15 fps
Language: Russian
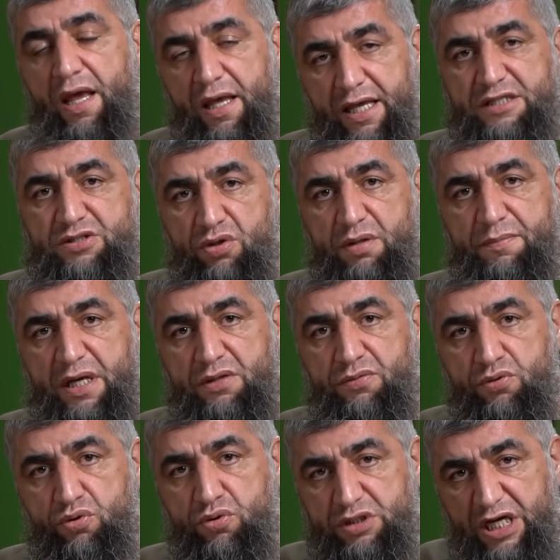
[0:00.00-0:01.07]
Если он имеет в
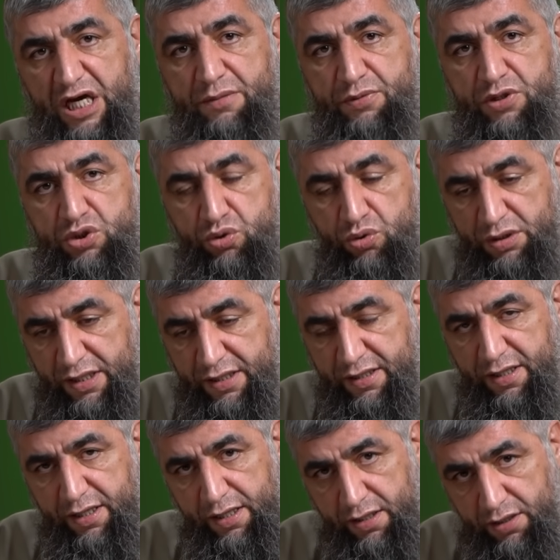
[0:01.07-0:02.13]
виду джихад без
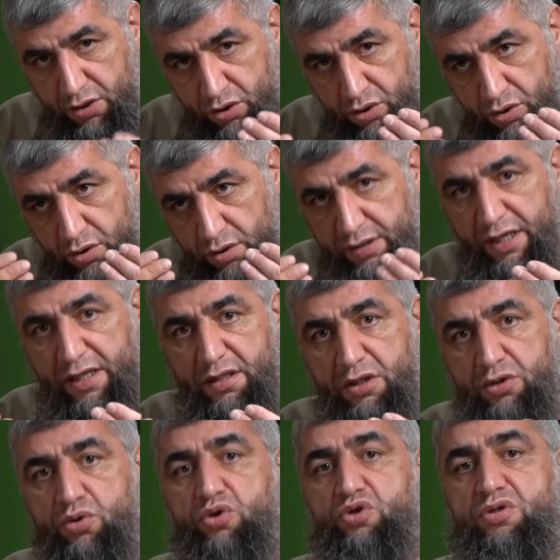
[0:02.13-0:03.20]
суннан, делай
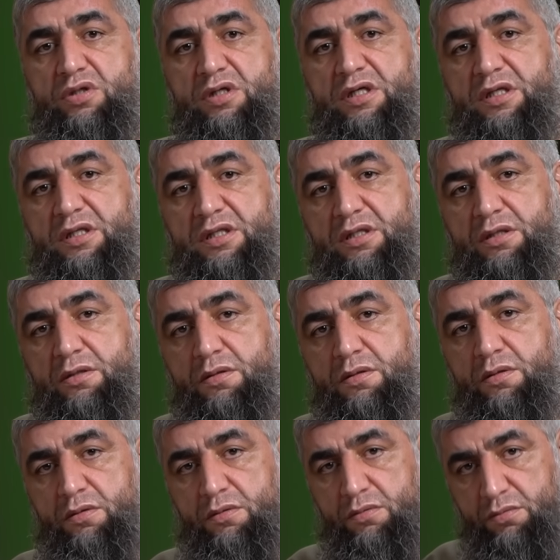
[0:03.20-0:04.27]
то, что
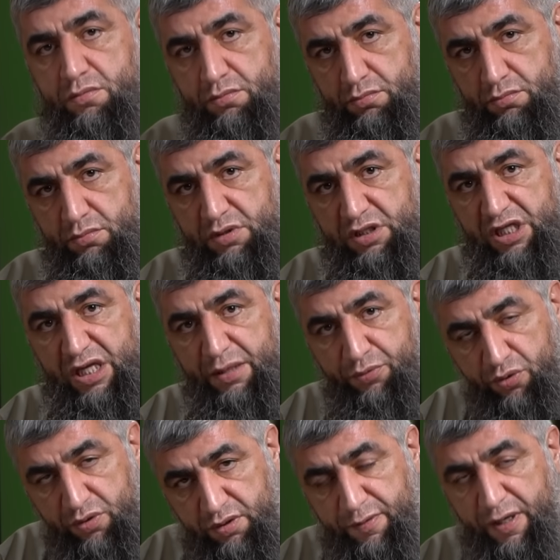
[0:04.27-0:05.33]

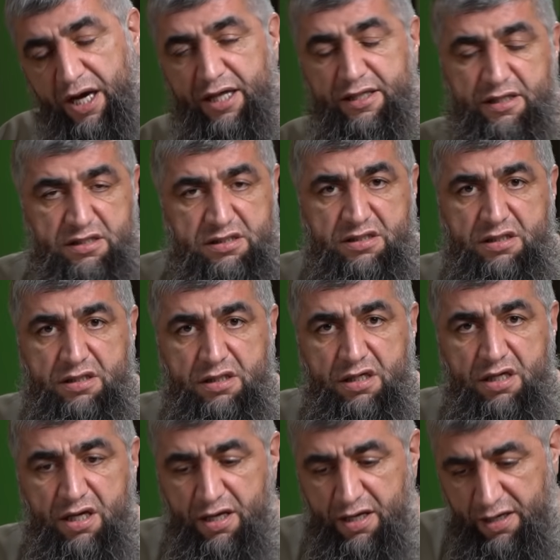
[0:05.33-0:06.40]
требует тебе хадисы,
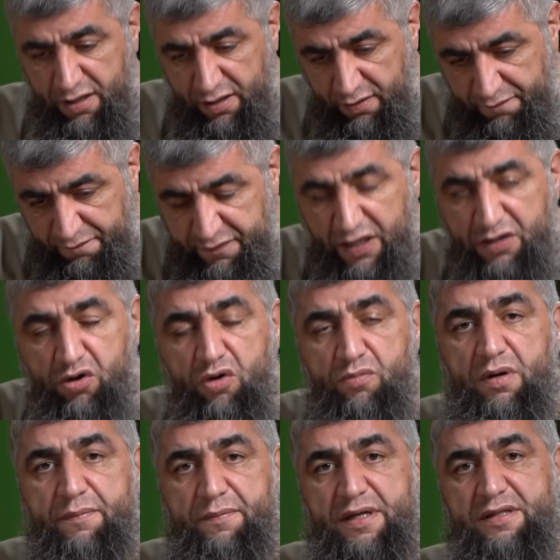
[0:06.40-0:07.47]
такой
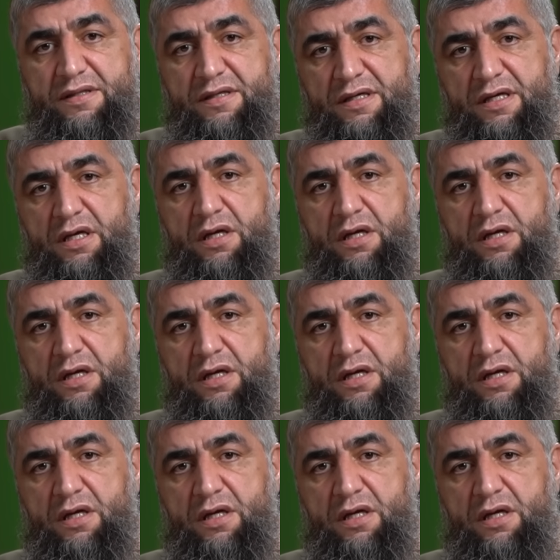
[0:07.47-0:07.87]
момент,